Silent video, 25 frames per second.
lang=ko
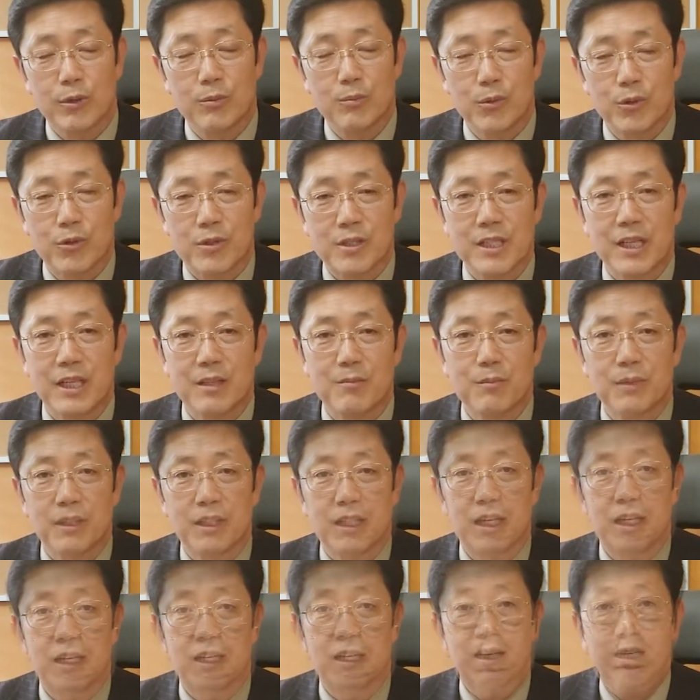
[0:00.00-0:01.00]

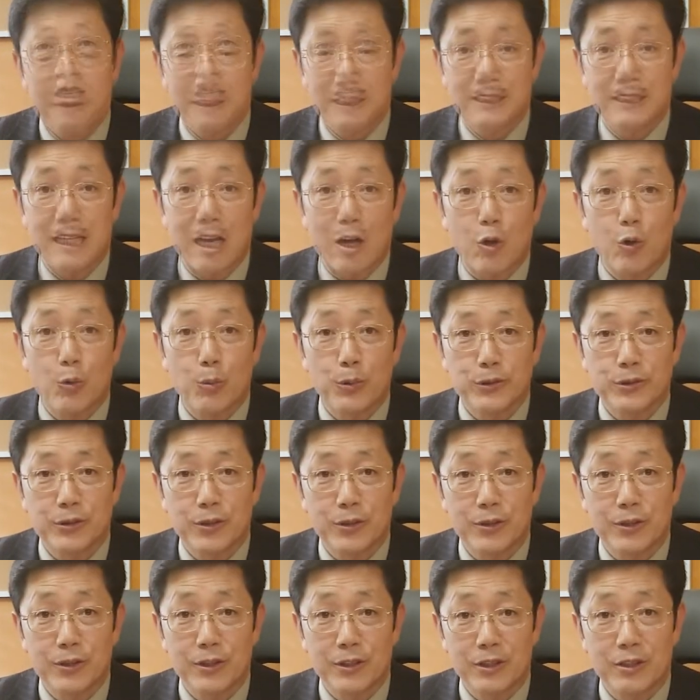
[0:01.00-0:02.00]
목사입니다. 우리
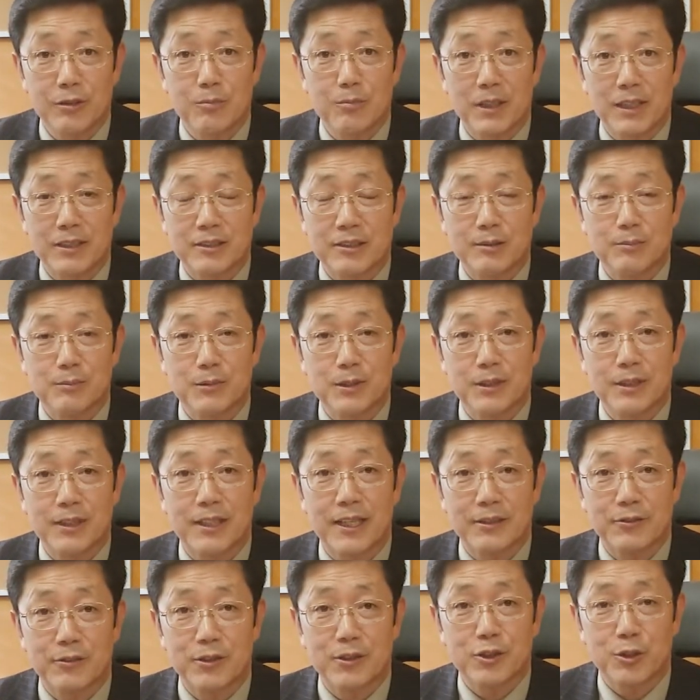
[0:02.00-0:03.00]
야고보서 있는 말씀을
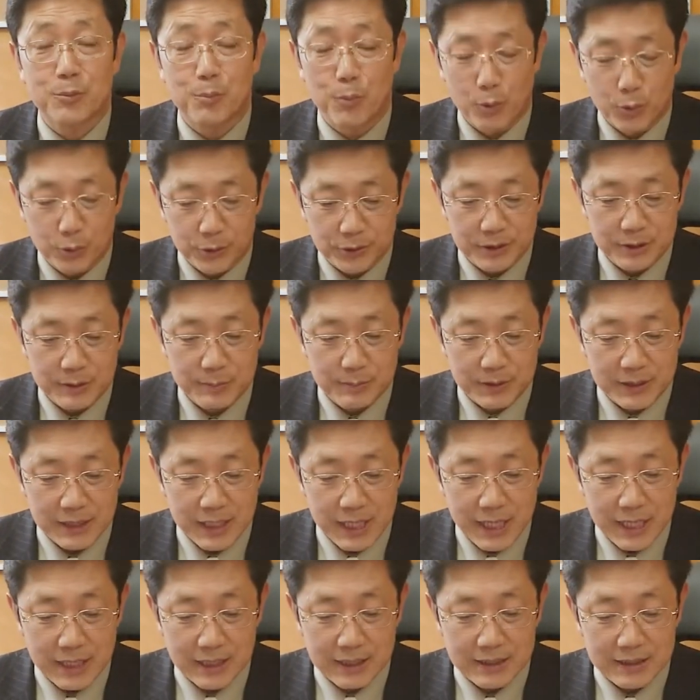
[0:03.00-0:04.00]
계속해서 보고
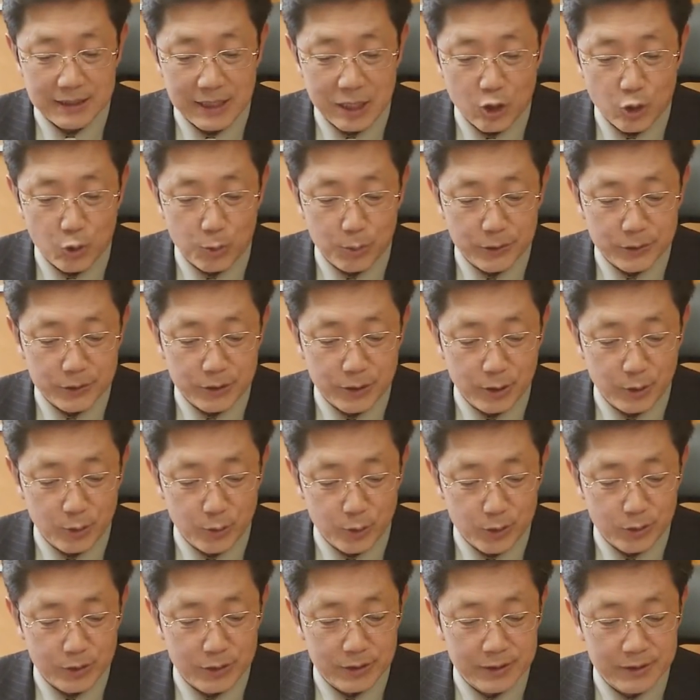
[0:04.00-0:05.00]
있습니다. 그 야고보서
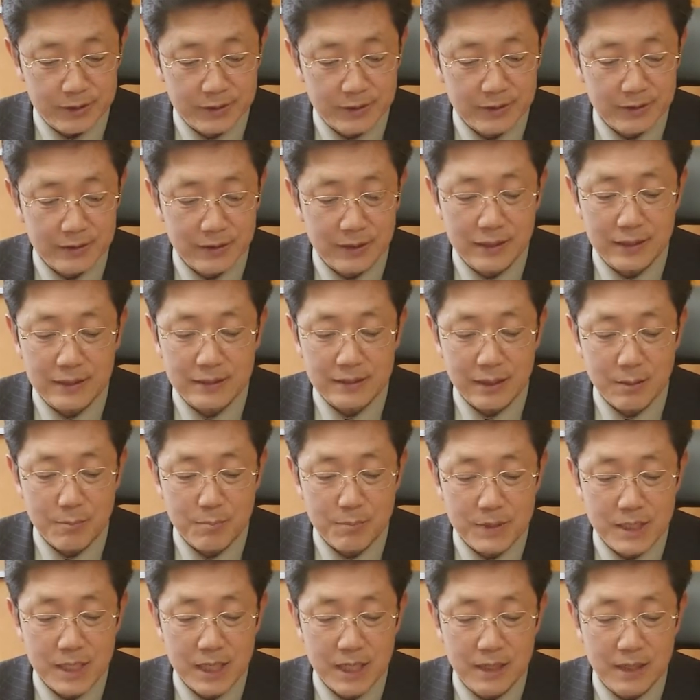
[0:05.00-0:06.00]
오늘은 삼
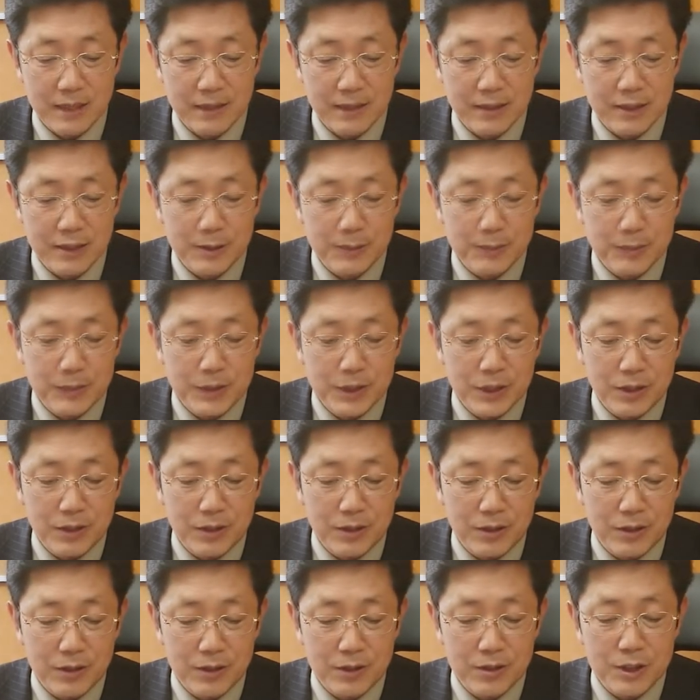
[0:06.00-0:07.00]
장 십
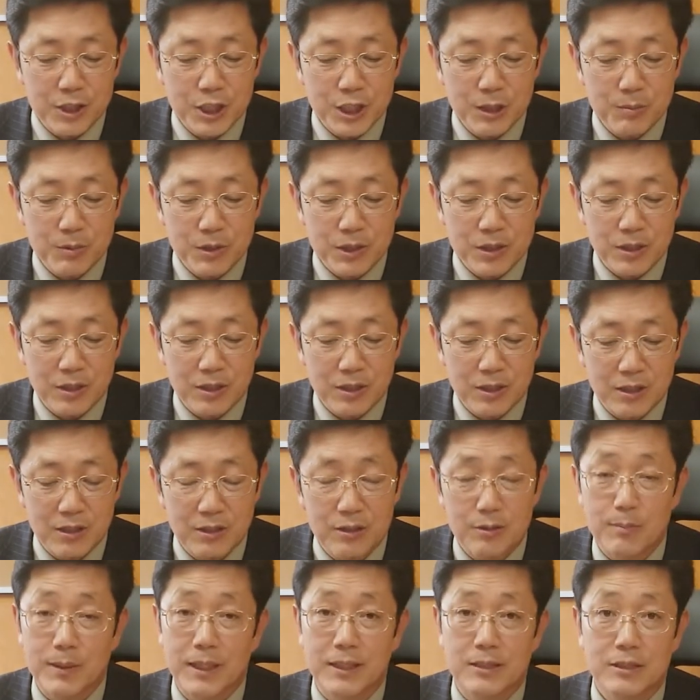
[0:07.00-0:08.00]
절, 십이 절
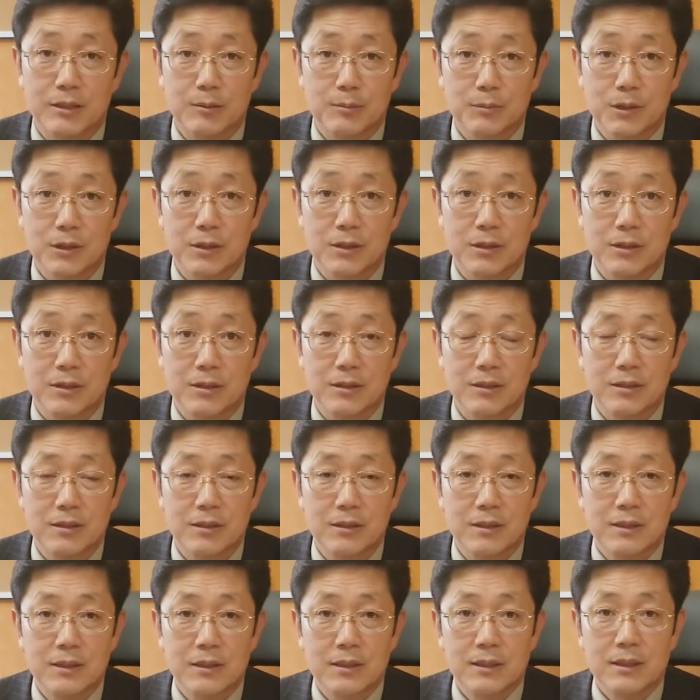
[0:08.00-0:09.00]
있는 말씀을
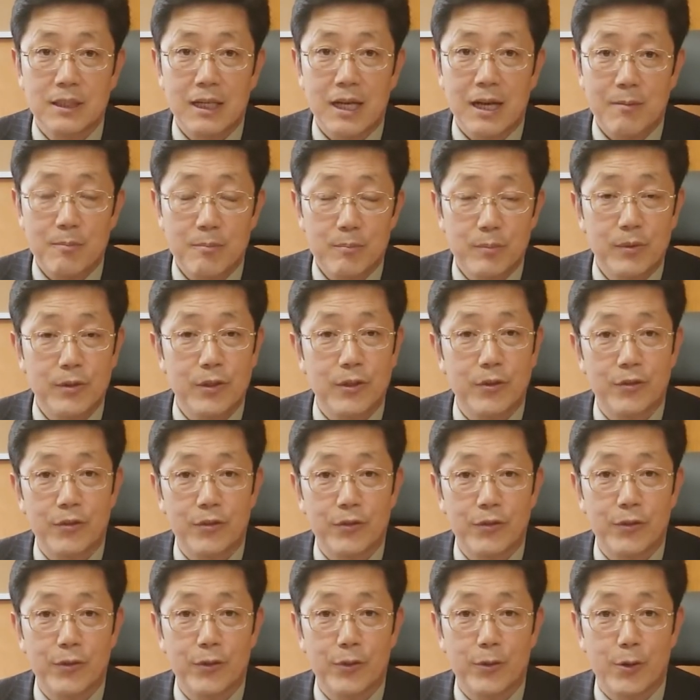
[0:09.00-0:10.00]
한
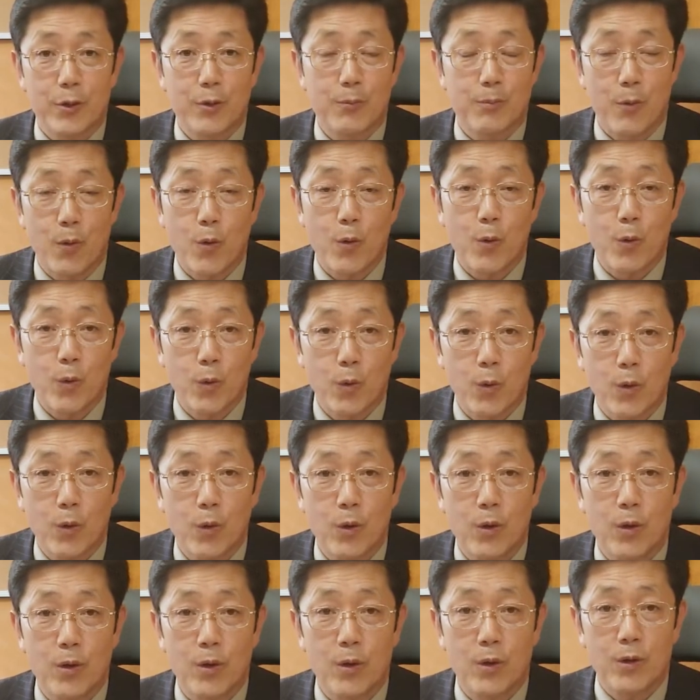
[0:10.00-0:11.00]
번 더
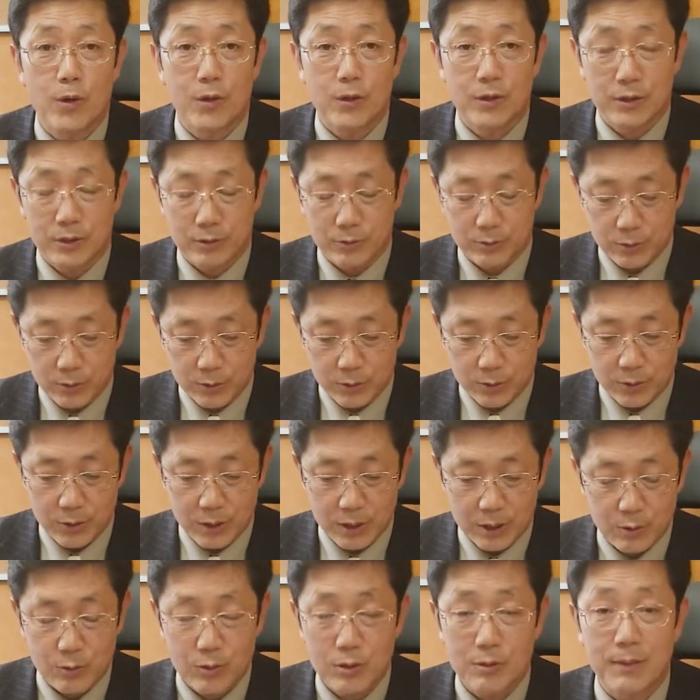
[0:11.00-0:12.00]
보고 그리고
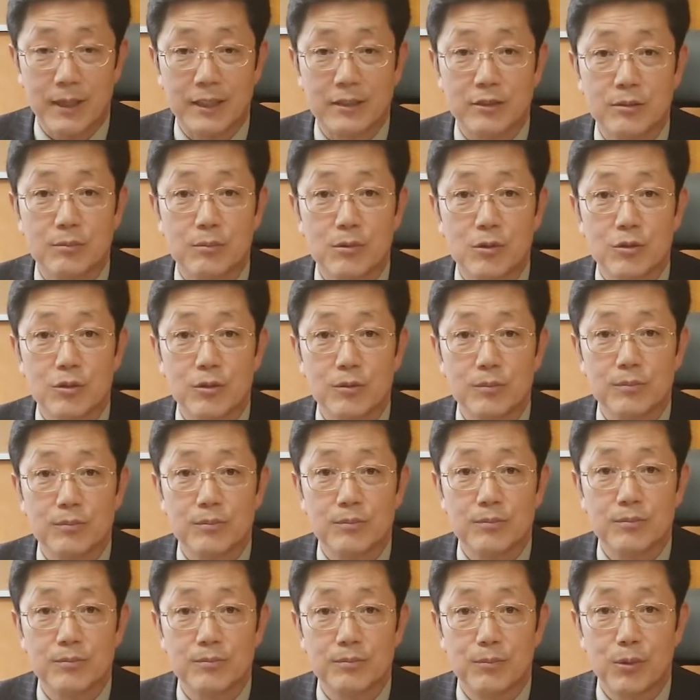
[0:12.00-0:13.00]
오늘 말씀을
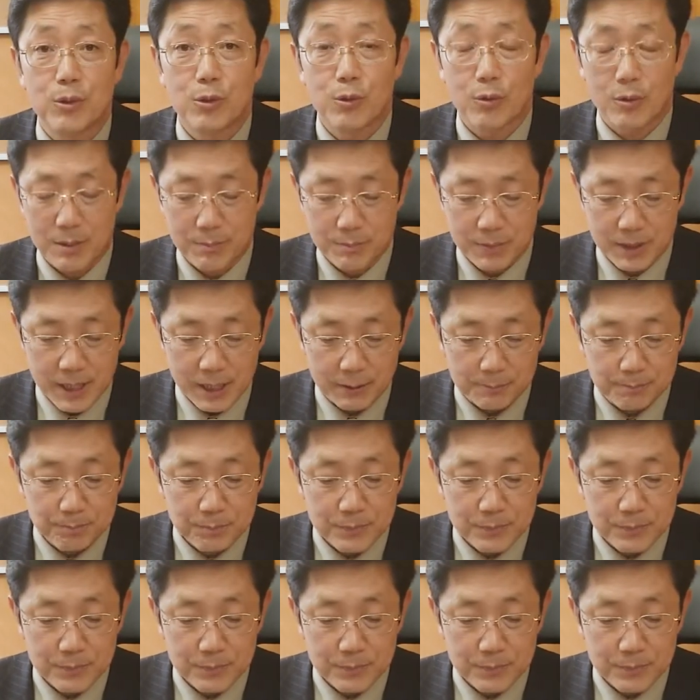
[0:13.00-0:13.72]
좀 보려고 합니다.